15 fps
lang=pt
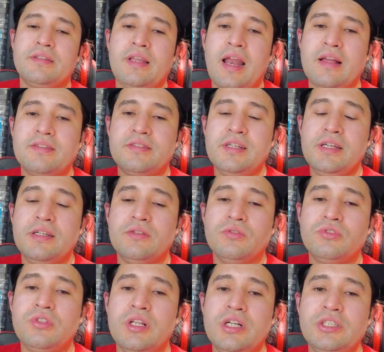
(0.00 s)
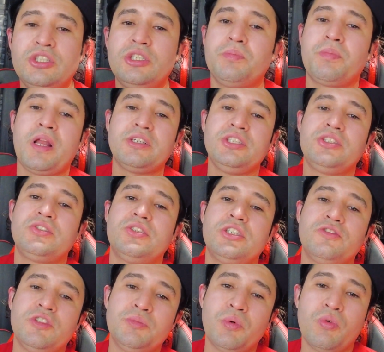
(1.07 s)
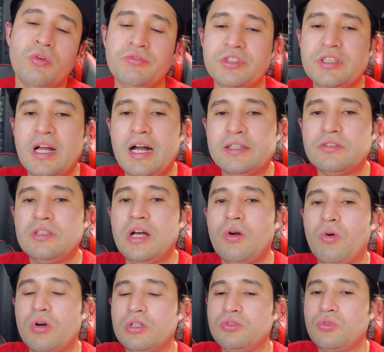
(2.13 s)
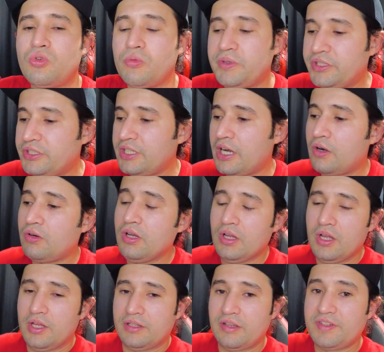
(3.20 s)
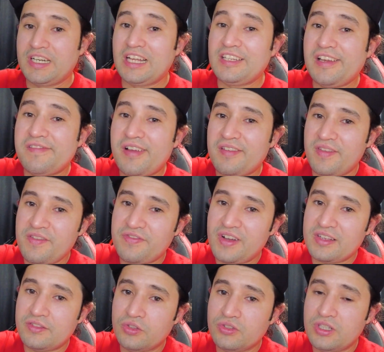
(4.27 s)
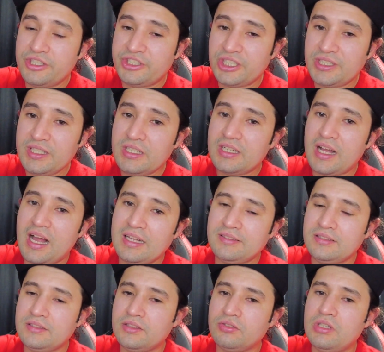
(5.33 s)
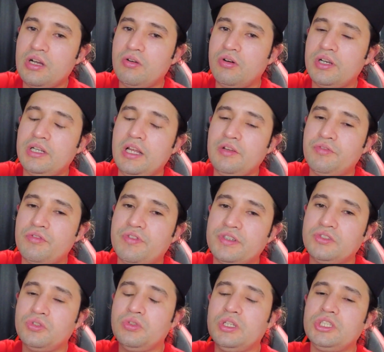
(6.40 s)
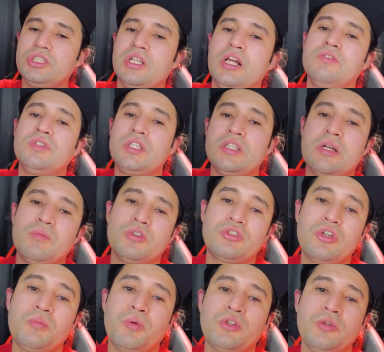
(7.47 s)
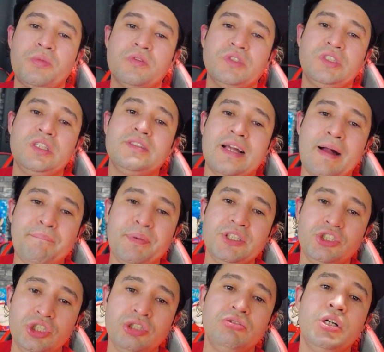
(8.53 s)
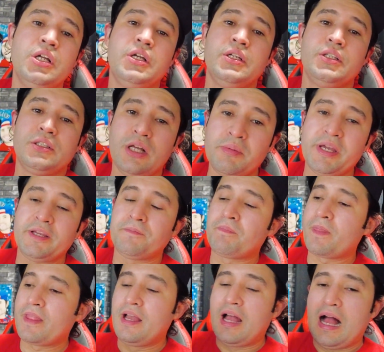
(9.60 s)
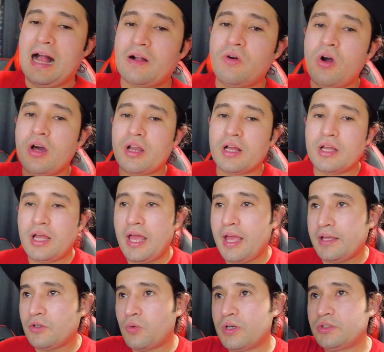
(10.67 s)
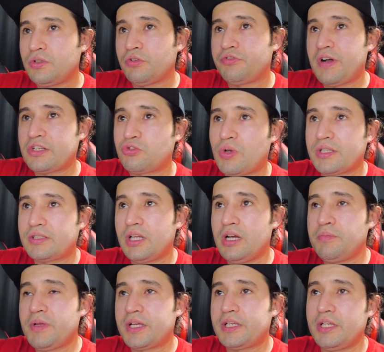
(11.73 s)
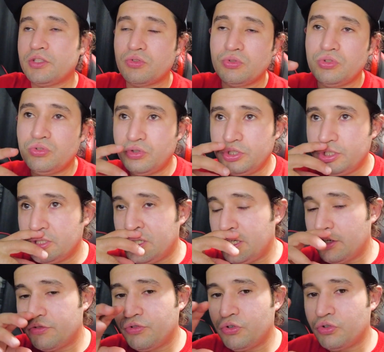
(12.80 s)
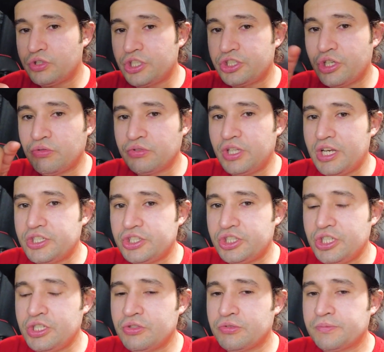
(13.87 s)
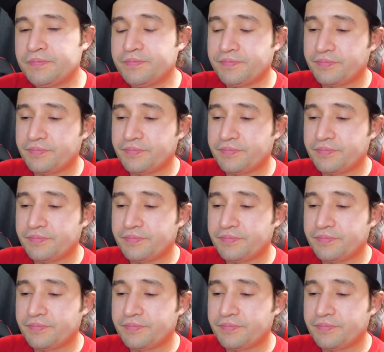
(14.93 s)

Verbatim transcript: trazer os lanches para a gente servir para o convidado na hora do comercial. Na verdade, ele vai vir fazer os lanches aqui em casa, então na hora que ele for fazer o lanche lá, eu vou tentar mostrar um pouquinho para vocês rapidinho também. Agora, é, enquanto eu faço a thumb aqui do Yuji, eu vou deixar um trechinho,